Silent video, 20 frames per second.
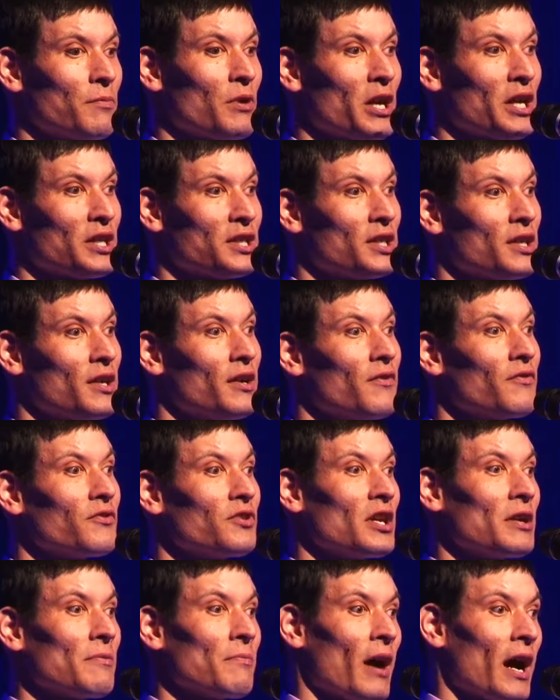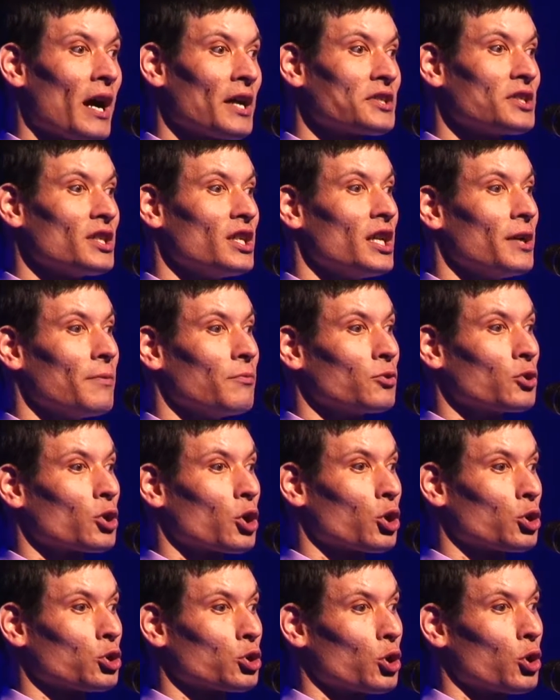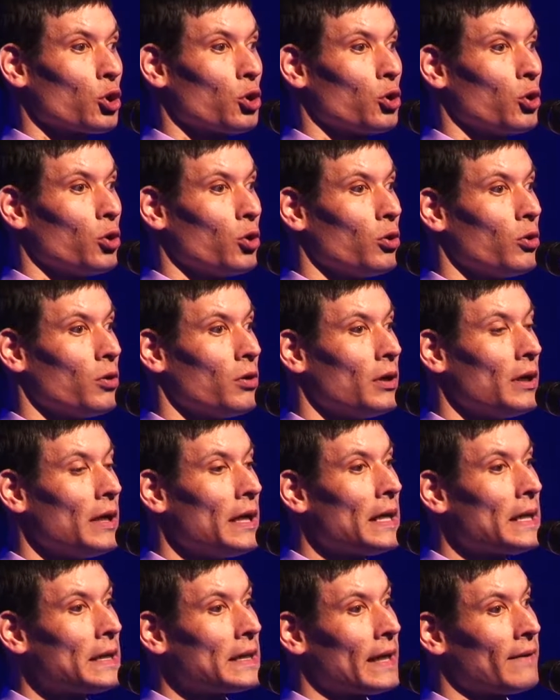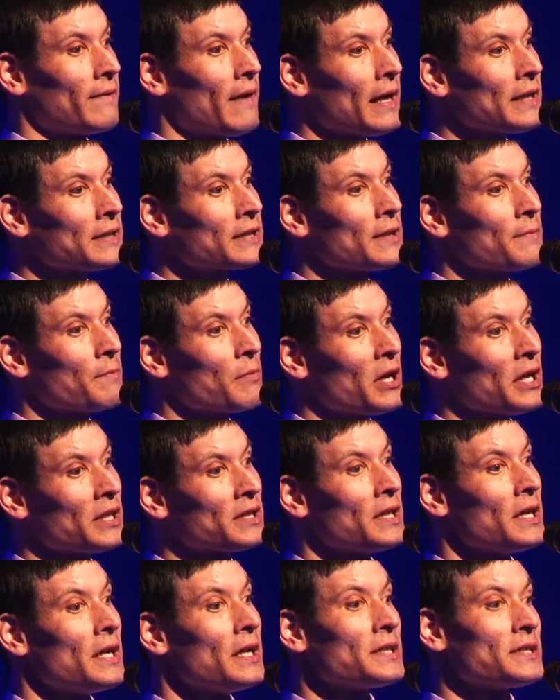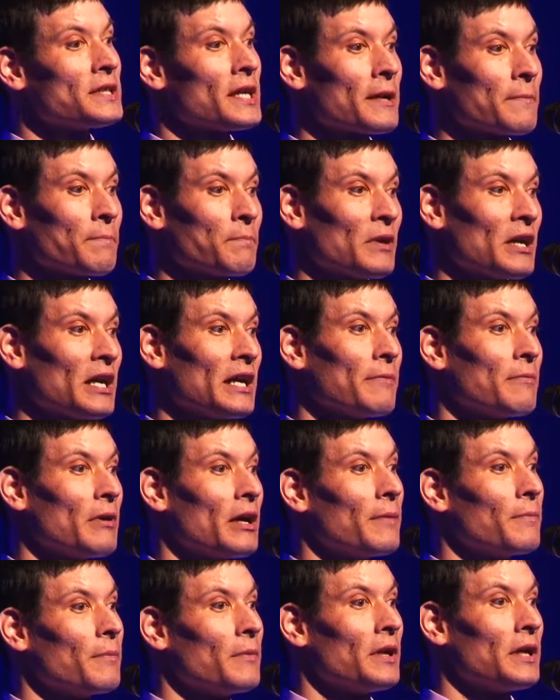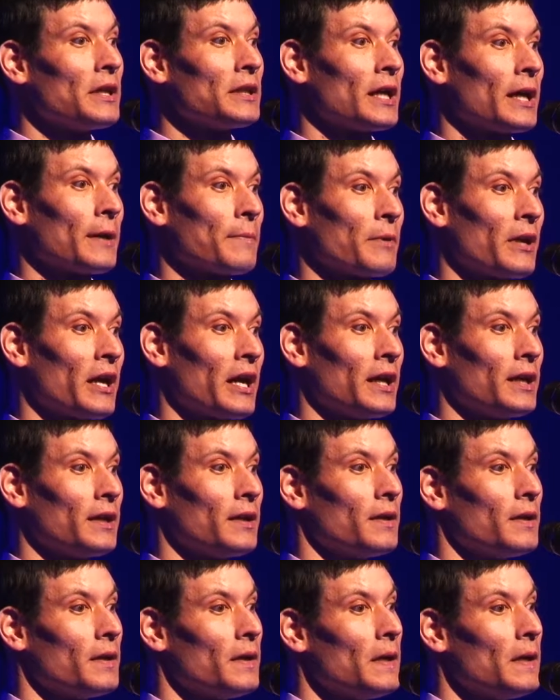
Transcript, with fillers: быть внимательным друг к другу. Давайте быть терпимым и добрее.